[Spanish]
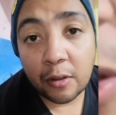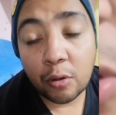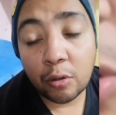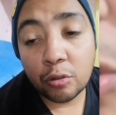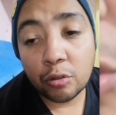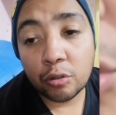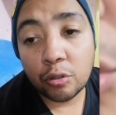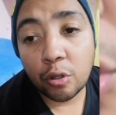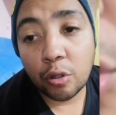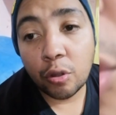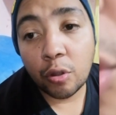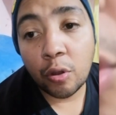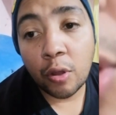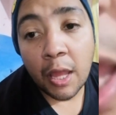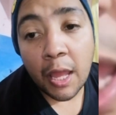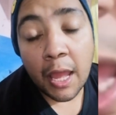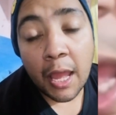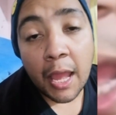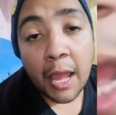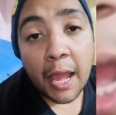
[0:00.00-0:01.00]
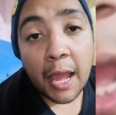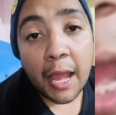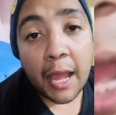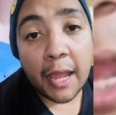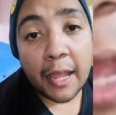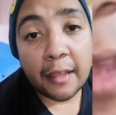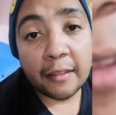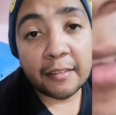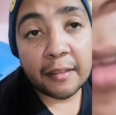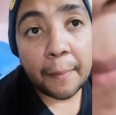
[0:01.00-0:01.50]
con todo
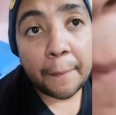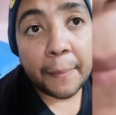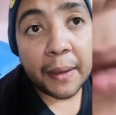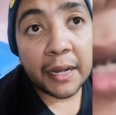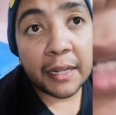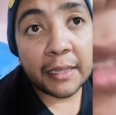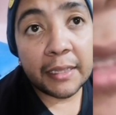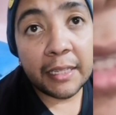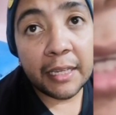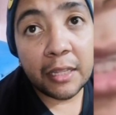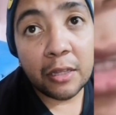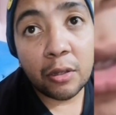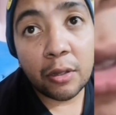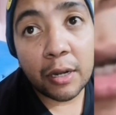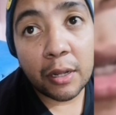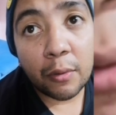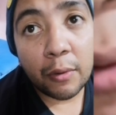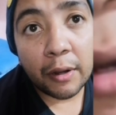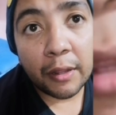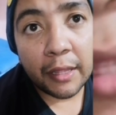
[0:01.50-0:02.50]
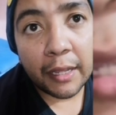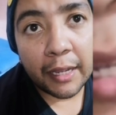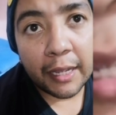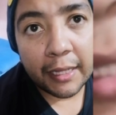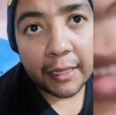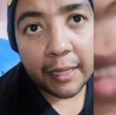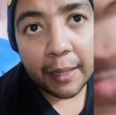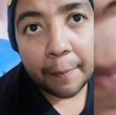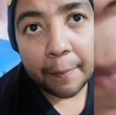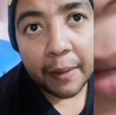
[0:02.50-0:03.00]
a ese partido. Recuerden que
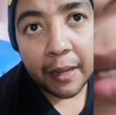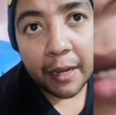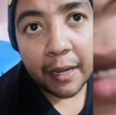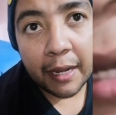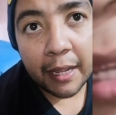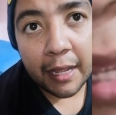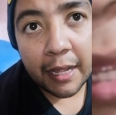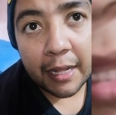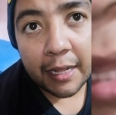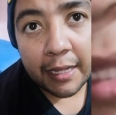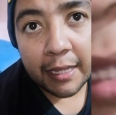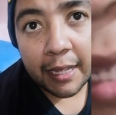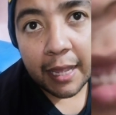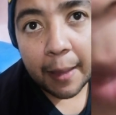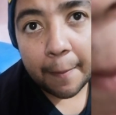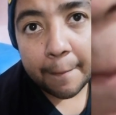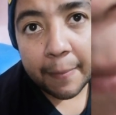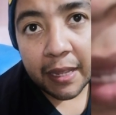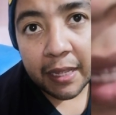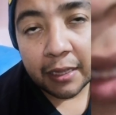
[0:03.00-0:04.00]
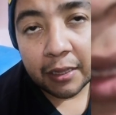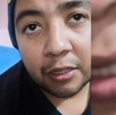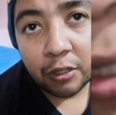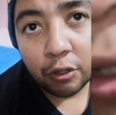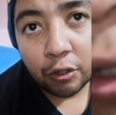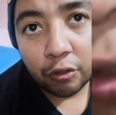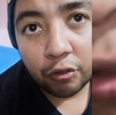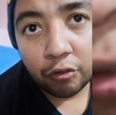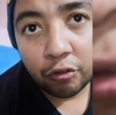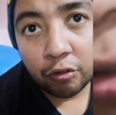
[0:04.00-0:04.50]
también el día
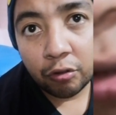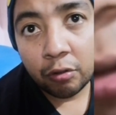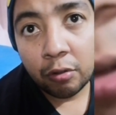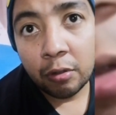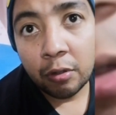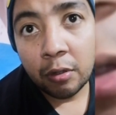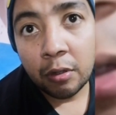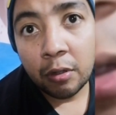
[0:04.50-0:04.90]
28